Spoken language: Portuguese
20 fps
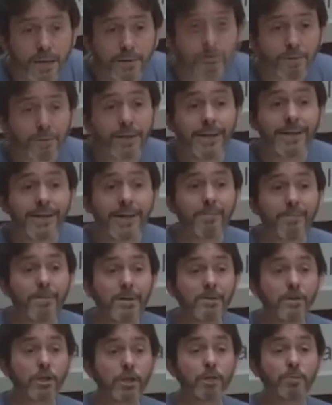não teria a
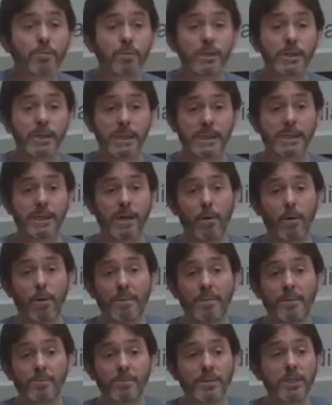mesma disposição, a
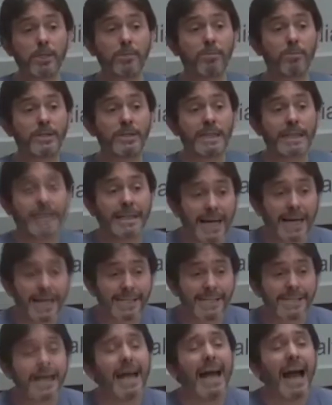mesma
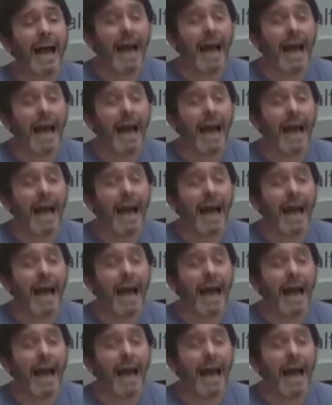animosidade.